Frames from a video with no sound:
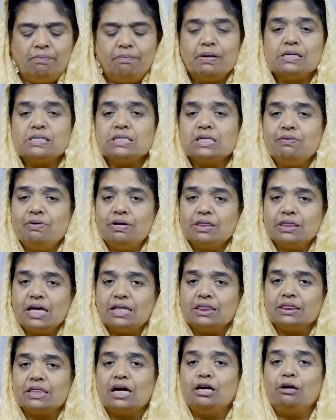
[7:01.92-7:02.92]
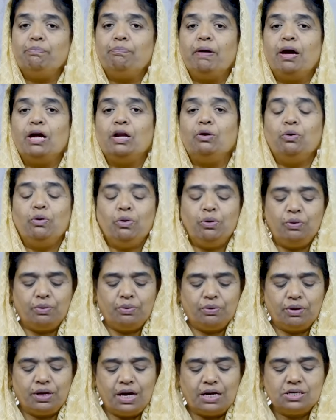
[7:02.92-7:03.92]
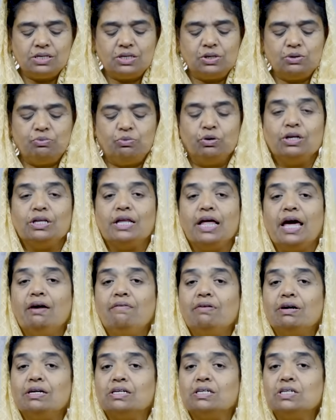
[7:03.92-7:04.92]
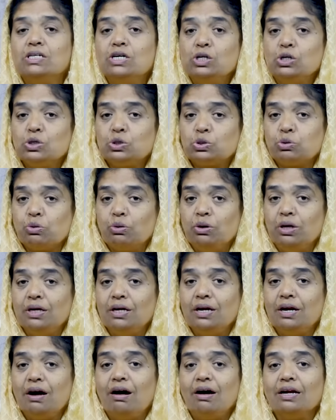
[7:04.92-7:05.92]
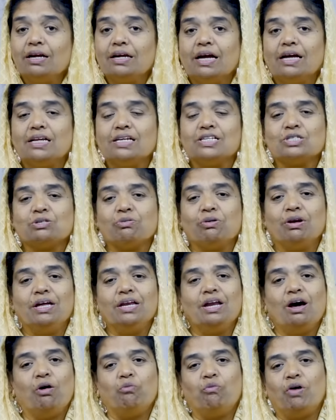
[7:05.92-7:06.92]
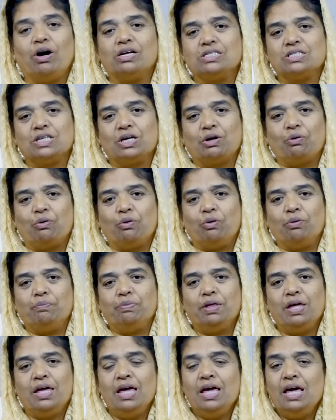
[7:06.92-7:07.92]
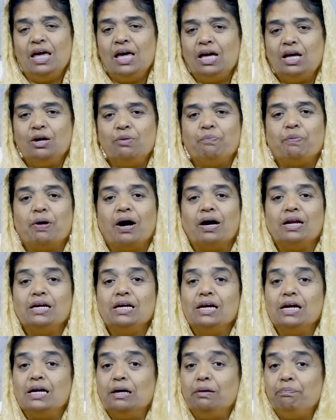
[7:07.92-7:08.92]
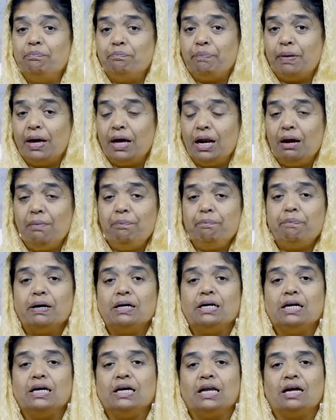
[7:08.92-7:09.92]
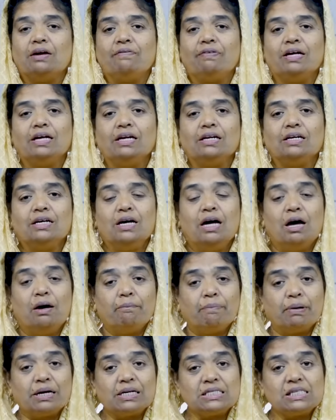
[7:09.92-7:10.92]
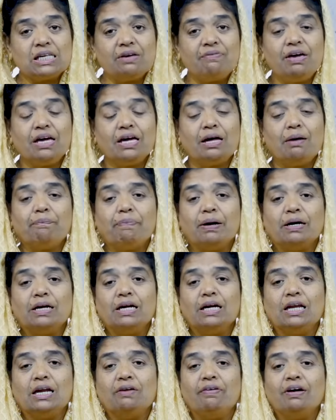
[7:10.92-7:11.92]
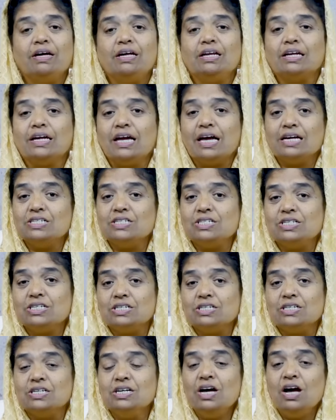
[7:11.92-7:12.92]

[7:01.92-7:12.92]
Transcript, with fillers: பிரசவத்தை தடுப்பேனோ என்று உன் தேவன் சொல்லுகிறார் என்று சொல்லி நாம் வாசிக்கிறோம் இங்கு பாருங்கள் பெற பண்ணுகிறவர் பிரசவிக்க பண்ணுகிறவர் என்று